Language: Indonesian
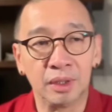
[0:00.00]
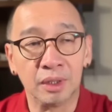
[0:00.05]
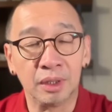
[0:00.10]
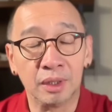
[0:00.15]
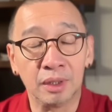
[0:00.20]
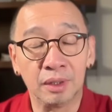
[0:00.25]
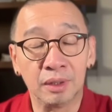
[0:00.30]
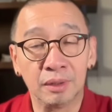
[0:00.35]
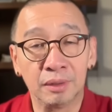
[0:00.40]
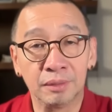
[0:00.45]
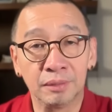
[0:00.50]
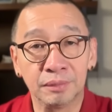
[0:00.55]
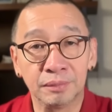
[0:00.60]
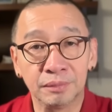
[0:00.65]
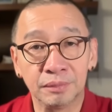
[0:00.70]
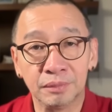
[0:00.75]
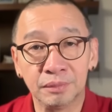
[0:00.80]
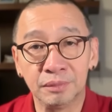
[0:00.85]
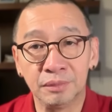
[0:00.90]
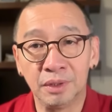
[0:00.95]
uh,
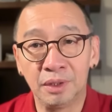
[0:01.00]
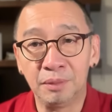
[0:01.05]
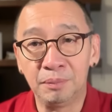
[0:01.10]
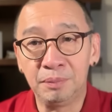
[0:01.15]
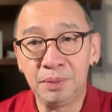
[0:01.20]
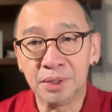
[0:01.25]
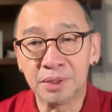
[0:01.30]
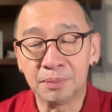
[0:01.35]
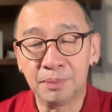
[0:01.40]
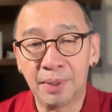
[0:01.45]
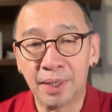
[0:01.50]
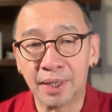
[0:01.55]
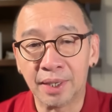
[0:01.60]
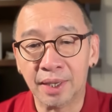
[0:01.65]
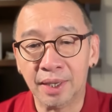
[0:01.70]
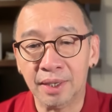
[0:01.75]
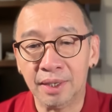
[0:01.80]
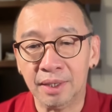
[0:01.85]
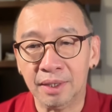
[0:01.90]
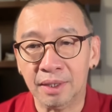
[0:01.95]
lebih
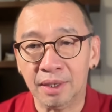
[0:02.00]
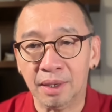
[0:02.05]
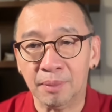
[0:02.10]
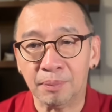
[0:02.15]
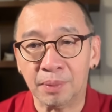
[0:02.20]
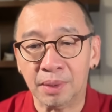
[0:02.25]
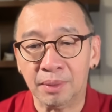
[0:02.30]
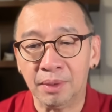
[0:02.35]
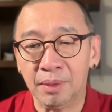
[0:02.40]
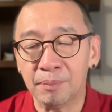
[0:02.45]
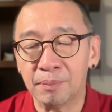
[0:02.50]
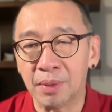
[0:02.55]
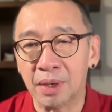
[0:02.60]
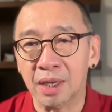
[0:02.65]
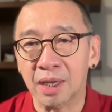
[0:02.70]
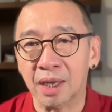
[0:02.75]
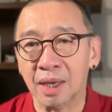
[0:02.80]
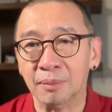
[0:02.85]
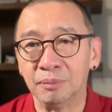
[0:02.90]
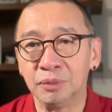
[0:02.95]
sebagai apa namanya
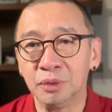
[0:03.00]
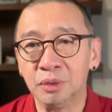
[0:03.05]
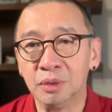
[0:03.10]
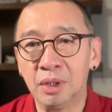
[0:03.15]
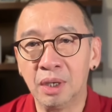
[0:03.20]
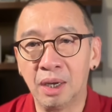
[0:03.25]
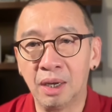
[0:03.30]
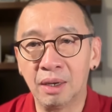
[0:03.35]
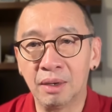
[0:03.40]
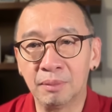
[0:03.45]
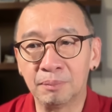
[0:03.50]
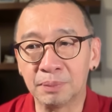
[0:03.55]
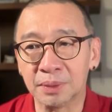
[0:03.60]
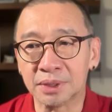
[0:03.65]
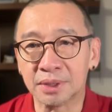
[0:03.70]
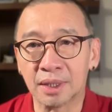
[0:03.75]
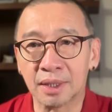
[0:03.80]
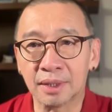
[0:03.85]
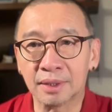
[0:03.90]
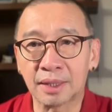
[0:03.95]
pelengkap juga
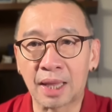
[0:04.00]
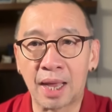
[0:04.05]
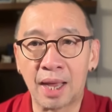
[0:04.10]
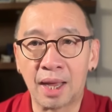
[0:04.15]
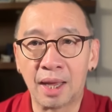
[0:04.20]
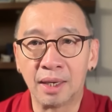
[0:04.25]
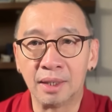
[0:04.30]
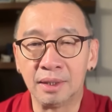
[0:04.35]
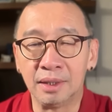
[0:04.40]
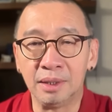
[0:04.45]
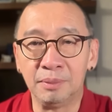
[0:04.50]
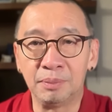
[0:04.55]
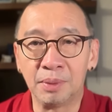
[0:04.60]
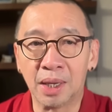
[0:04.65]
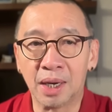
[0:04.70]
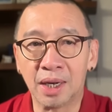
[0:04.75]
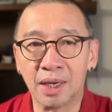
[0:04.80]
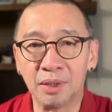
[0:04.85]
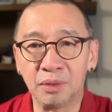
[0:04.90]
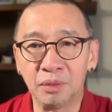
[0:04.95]
peserta di
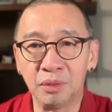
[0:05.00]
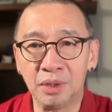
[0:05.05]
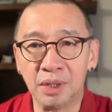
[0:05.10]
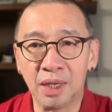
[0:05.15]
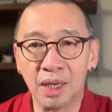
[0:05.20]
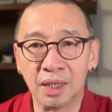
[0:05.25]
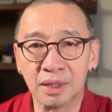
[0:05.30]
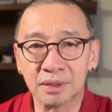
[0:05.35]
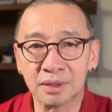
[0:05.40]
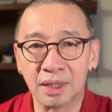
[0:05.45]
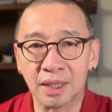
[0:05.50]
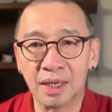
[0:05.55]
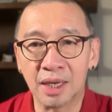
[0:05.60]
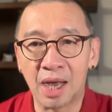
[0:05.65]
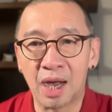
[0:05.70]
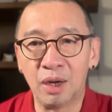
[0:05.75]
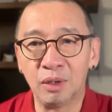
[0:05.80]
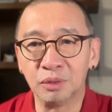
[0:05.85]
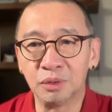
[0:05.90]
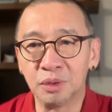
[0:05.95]
Piala Dunia
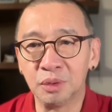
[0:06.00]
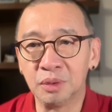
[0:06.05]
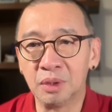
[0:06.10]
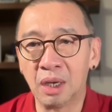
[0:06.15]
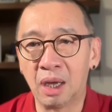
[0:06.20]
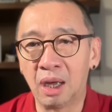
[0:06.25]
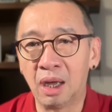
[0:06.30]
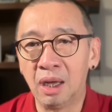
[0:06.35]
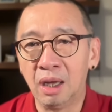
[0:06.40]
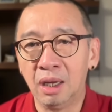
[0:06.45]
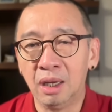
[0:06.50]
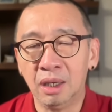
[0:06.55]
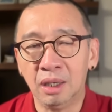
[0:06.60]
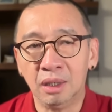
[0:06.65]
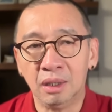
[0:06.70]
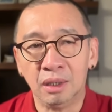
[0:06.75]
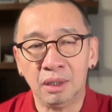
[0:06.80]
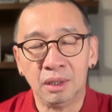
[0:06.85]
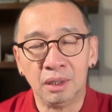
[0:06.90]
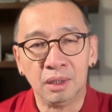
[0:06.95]
sering out juga
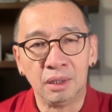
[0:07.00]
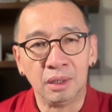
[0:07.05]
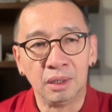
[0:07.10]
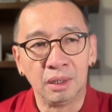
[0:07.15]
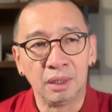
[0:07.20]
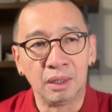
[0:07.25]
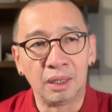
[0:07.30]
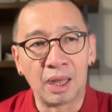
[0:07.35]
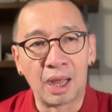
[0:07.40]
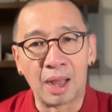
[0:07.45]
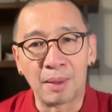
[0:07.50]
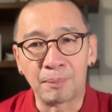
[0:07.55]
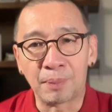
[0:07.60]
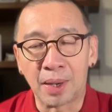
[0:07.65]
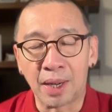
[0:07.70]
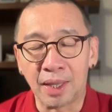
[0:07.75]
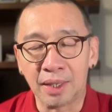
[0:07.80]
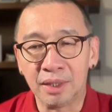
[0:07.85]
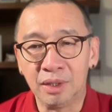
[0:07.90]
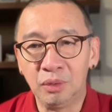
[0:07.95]

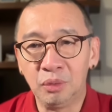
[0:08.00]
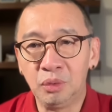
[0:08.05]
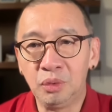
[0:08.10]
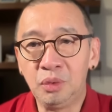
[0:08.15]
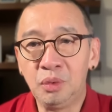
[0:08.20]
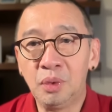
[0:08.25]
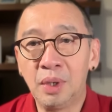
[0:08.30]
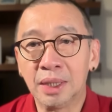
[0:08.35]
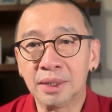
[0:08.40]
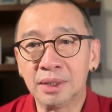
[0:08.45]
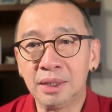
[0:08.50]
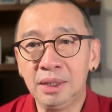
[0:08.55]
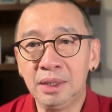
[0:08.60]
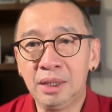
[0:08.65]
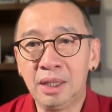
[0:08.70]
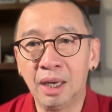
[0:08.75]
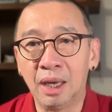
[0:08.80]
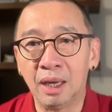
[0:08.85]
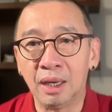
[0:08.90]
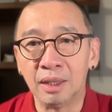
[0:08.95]
apalagi
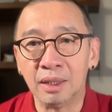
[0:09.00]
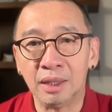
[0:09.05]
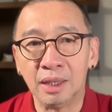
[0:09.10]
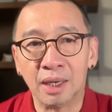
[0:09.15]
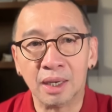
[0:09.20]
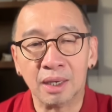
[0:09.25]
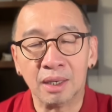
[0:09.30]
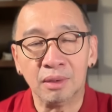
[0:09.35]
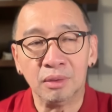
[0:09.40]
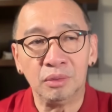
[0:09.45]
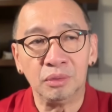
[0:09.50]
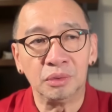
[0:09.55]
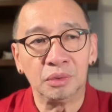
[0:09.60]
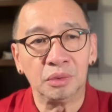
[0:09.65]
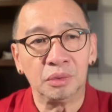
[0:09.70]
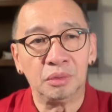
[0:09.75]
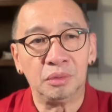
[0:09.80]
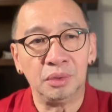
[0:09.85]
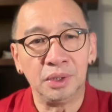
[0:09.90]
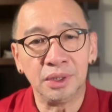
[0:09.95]
U23 yang
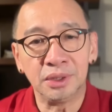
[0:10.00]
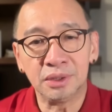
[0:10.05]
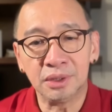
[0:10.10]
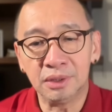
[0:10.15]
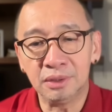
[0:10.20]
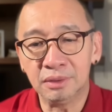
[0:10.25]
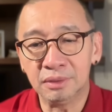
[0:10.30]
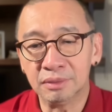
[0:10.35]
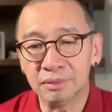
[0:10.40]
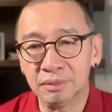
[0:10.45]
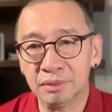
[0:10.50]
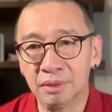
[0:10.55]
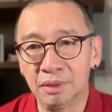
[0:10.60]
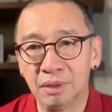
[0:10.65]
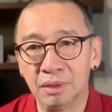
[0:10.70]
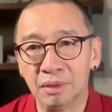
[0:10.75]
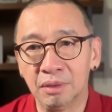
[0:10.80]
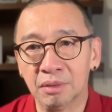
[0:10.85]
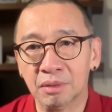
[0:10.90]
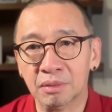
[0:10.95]
untuk gue sih
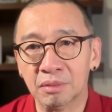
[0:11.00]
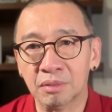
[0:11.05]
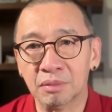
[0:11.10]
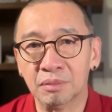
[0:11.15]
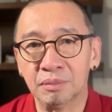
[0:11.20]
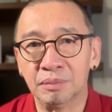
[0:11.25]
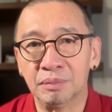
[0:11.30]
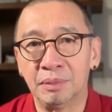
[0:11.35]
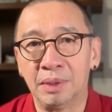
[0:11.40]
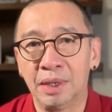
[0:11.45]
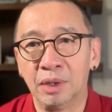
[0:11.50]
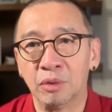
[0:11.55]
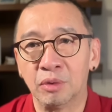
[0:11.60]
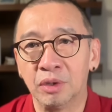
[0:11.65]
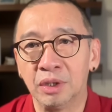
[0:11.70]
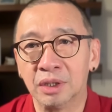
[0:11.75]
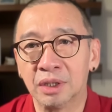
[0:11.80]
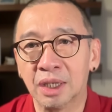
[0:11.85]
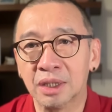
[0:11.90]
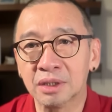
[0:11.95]
uh,
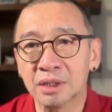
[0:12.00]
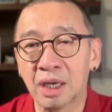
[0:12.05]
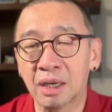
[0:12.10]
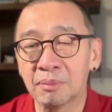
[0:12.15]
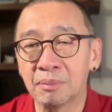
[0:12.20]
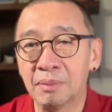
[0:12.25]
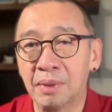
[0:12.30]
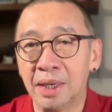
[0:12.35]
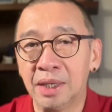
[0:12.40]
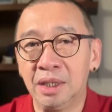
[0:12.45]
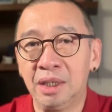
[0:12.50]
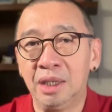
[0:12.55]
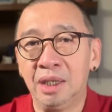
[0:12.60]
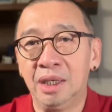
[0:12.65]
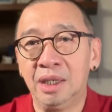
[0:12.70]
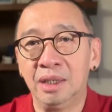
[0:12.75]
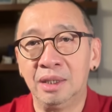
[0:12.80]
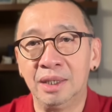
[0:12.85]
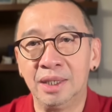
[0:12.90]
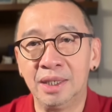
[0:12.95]
mayoritas saat main
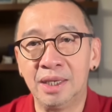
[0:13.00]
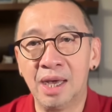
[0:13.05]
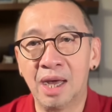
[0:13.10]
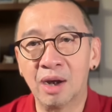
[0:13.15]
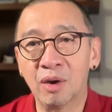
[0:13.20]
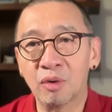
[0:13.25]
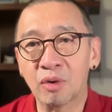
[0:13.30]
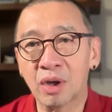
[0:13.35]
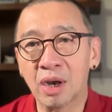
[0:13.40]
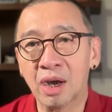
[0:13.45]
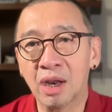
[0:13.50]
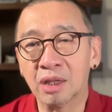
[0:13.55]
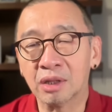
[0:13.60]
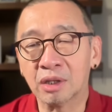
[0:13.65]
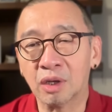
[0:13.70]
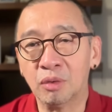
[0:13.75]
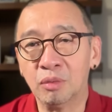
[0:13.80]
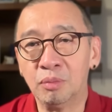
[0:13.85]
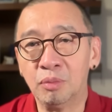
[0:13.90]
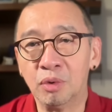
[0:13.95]
di liga lokal
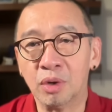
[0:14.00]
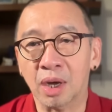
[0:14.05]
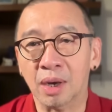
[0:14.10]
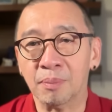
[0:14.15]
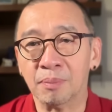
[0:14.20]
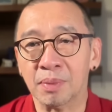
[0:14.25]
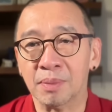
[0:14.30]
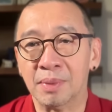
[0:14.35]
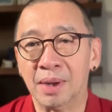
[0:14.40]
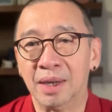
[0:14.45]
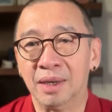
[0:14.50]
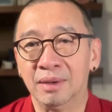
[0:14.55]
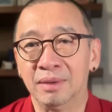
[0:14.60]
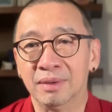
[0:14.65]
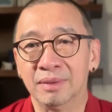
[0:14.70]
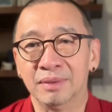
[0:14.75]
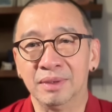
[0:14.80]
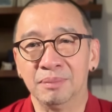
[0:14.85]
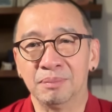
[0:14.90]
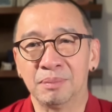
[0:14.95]
atau bukan pemain